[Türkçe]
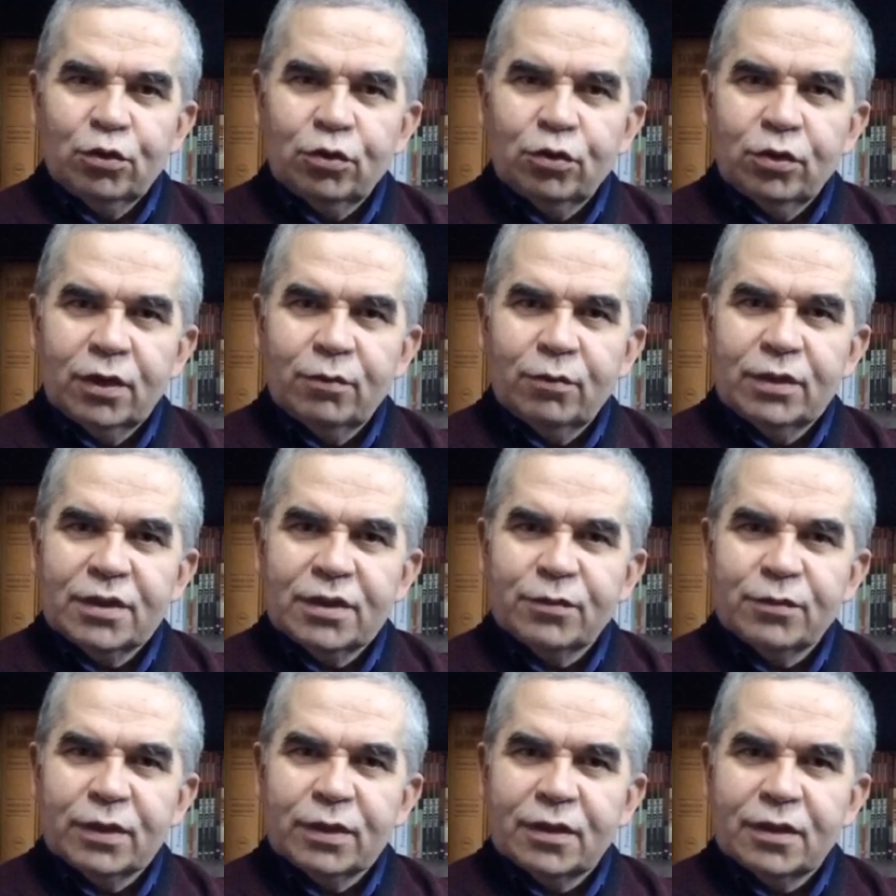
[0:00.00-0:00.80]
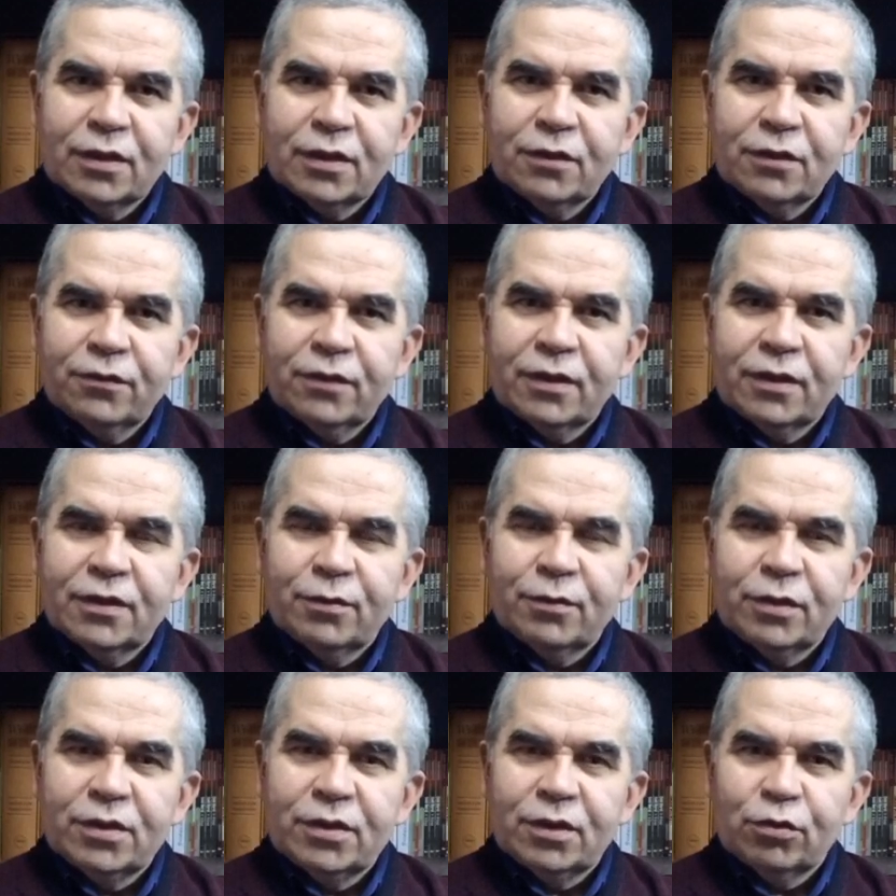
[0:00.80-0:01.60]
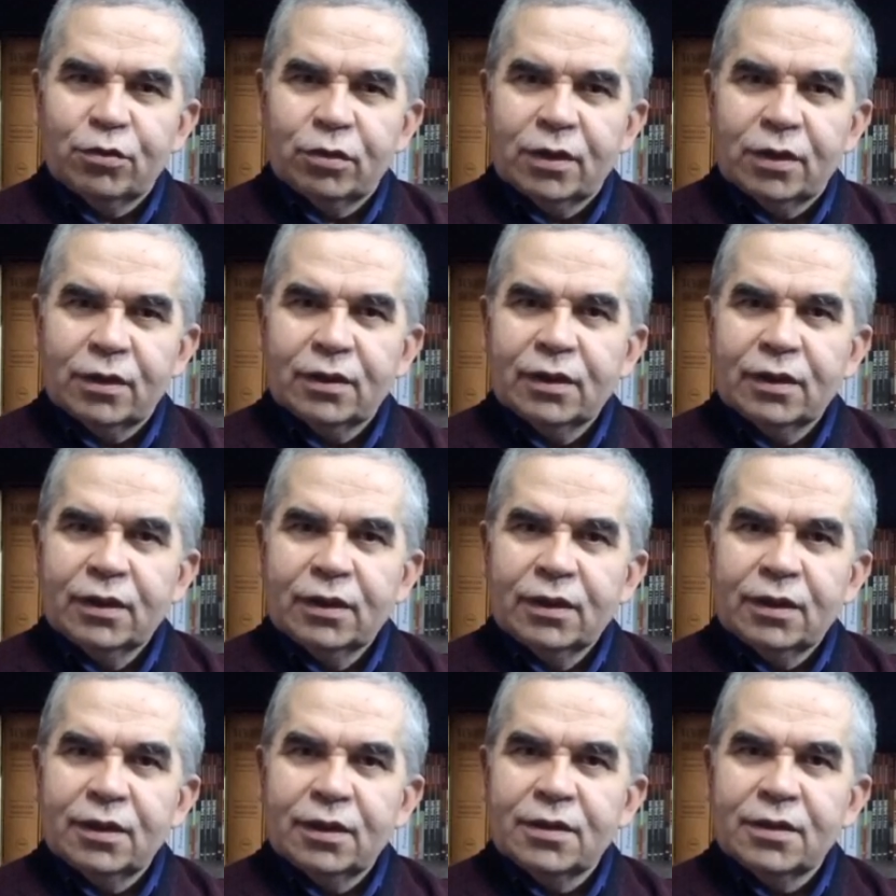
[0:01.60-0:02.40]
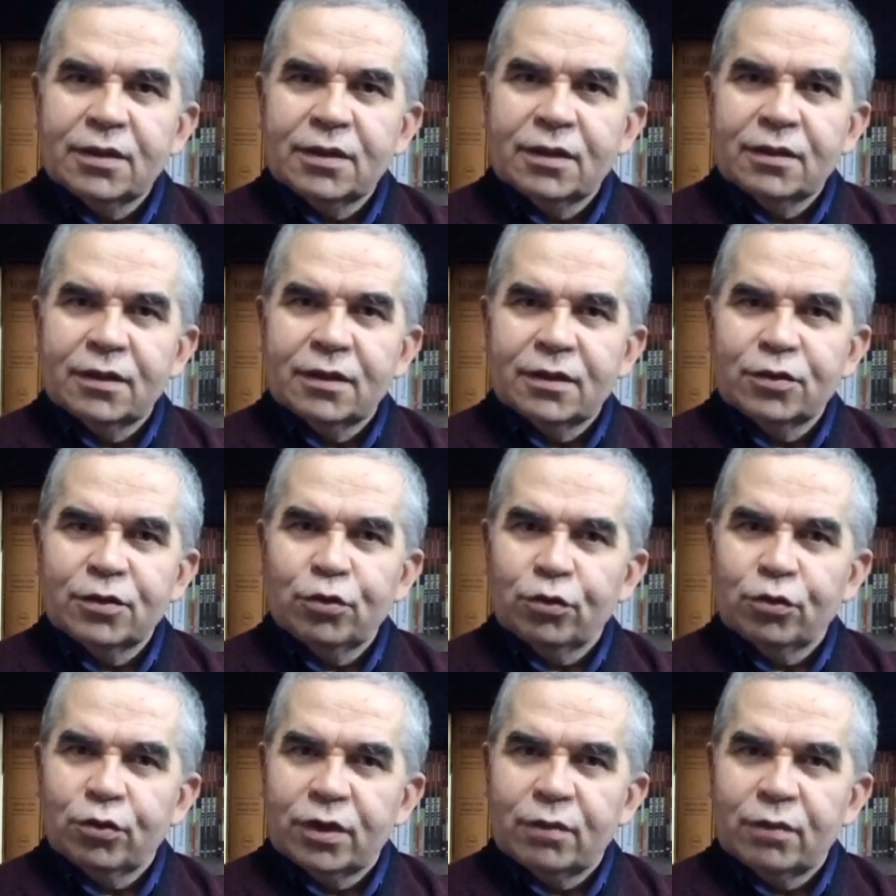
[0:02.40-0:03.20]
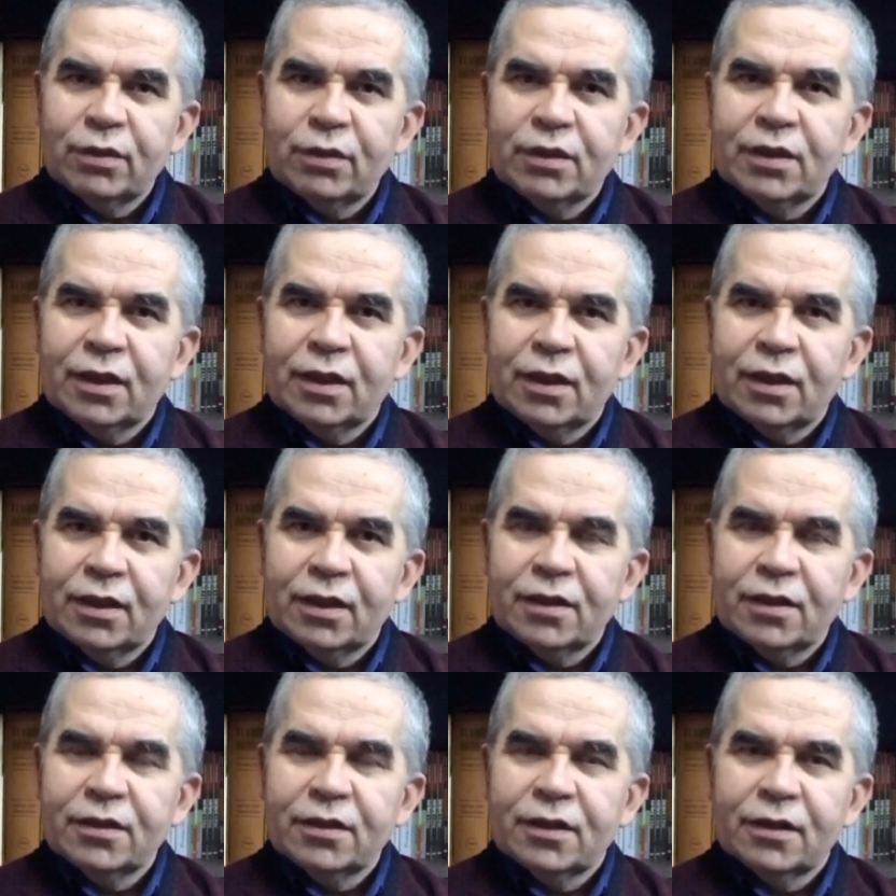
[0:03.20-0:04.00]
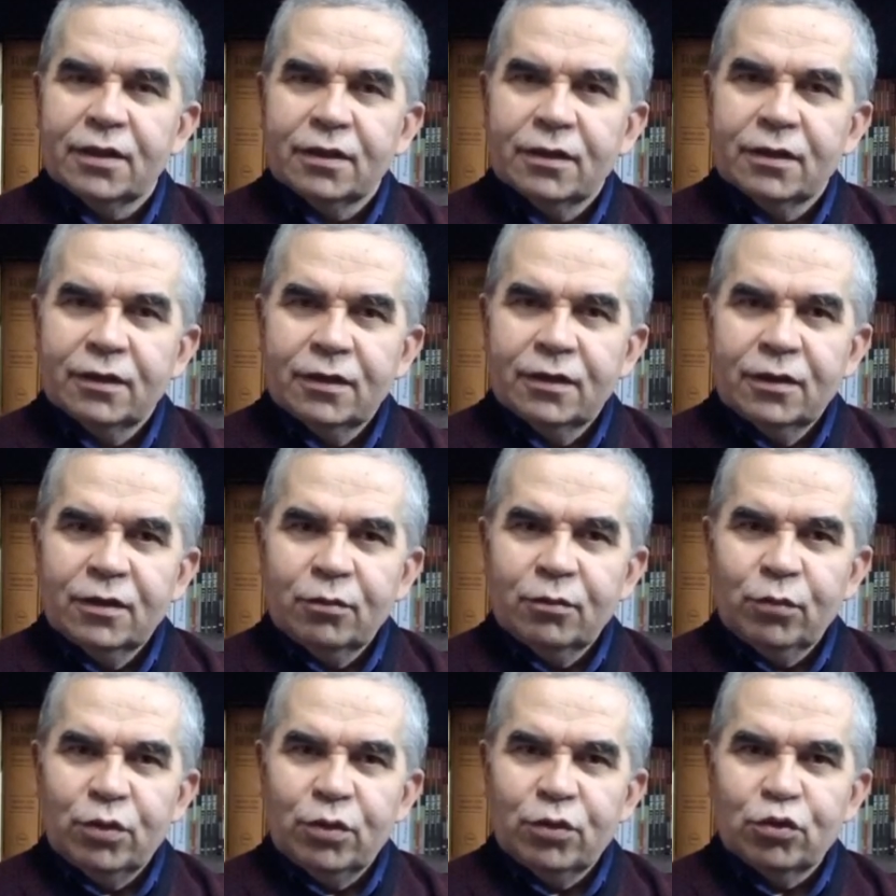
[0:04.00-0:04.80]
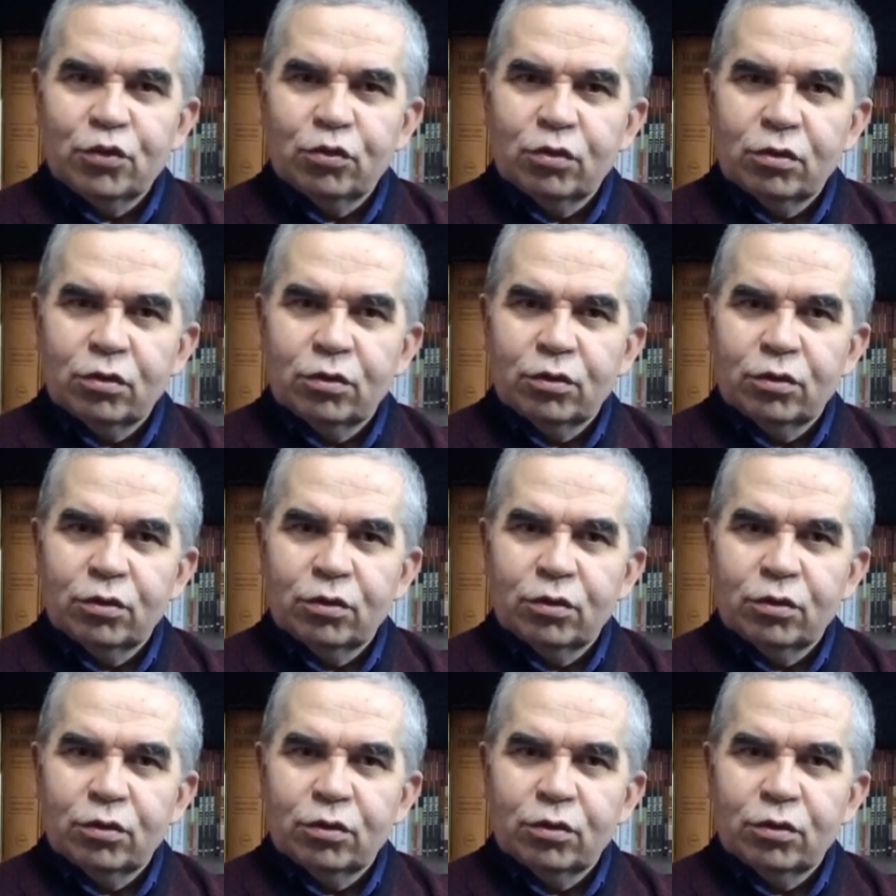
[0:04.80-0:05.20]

çok önemli hizmetler ifade edebilecek olan insanların çok önemli değerlerin de mevcut